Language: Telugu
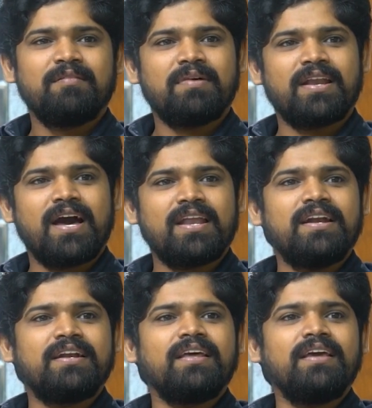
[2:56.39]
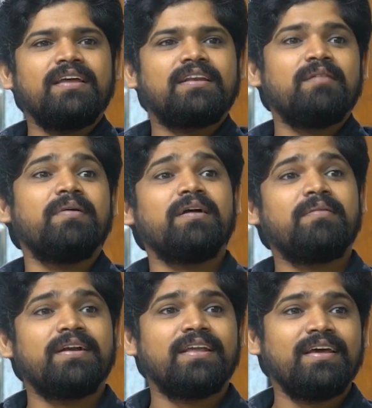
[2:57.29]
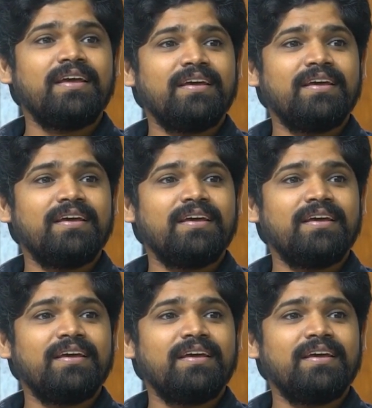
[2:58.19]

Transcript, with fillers: మా అంటే ఎట్లా భయం అంటే